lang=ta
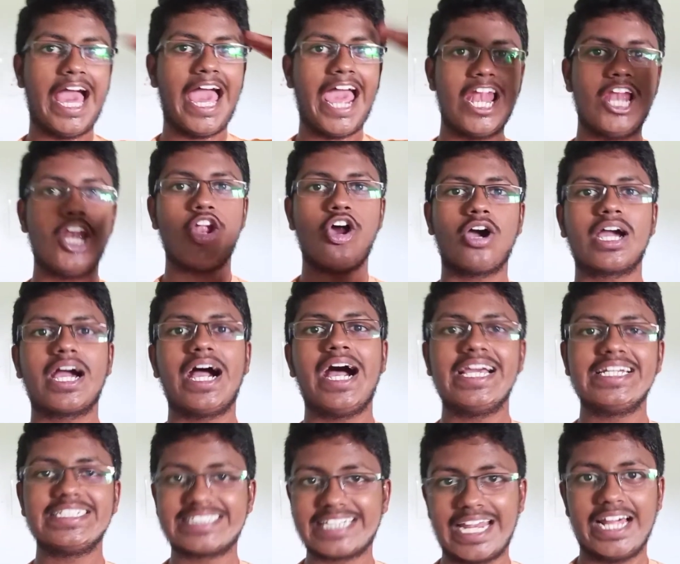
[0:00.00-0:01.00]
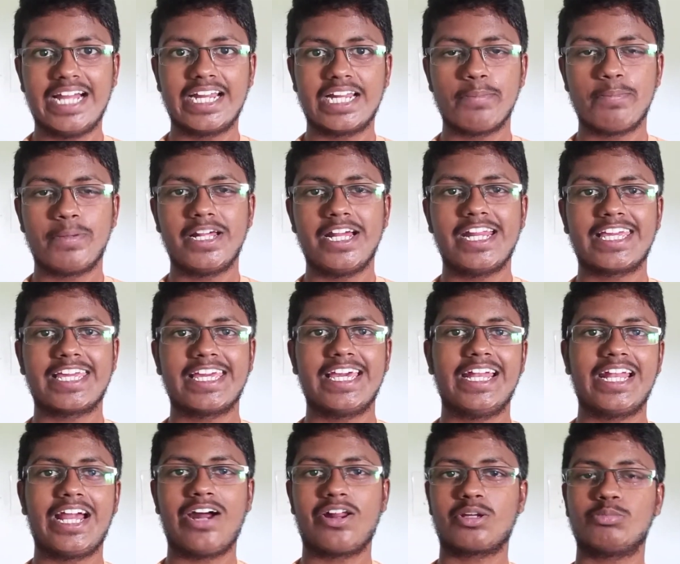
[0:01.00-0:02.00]
ஹலோ காய்ஸ் சிலர் எப்படி இருக்கீங்க
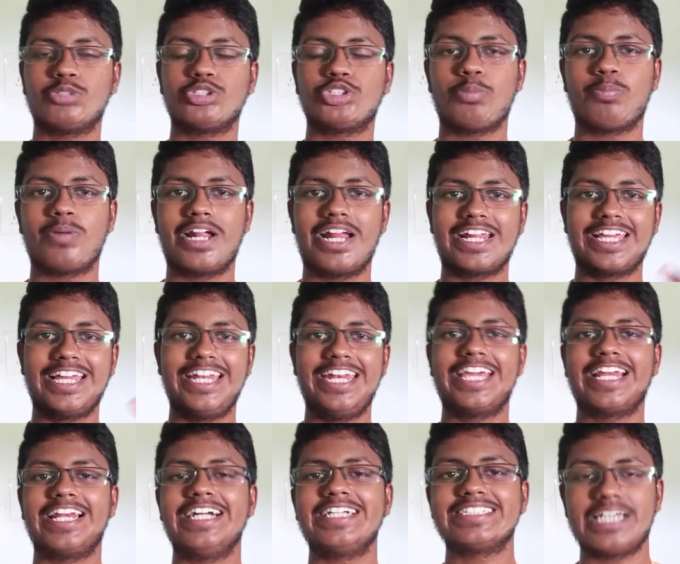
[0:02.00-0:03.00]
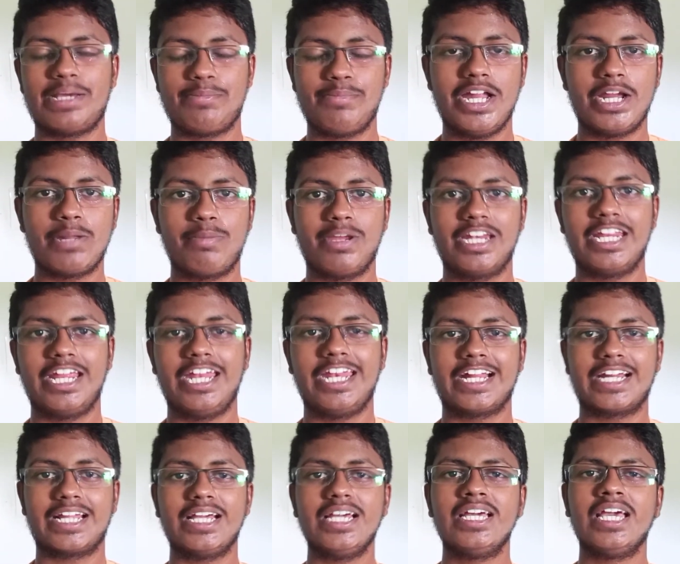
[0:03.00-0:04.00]
நான் ரொம்ப சூப்பராக இருக்கேன் நீங்கள் எல்லோரும் செம்மையாக இருப்பீங்கன்னு
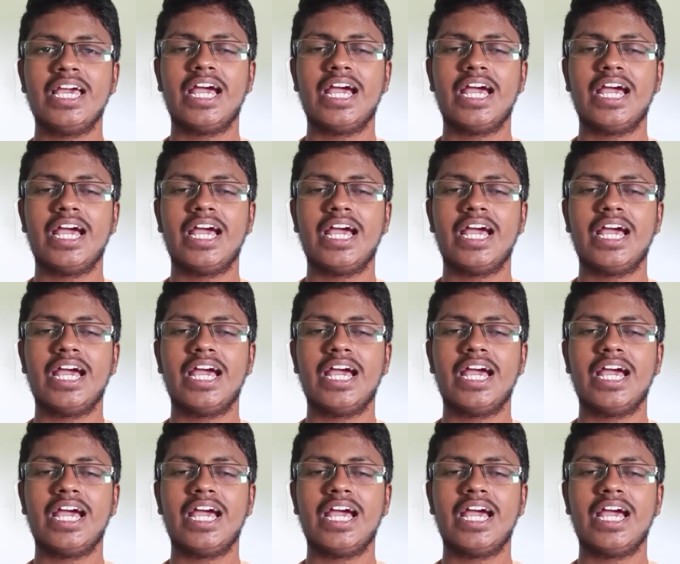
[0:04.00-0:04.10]
நினைக்கிறேன்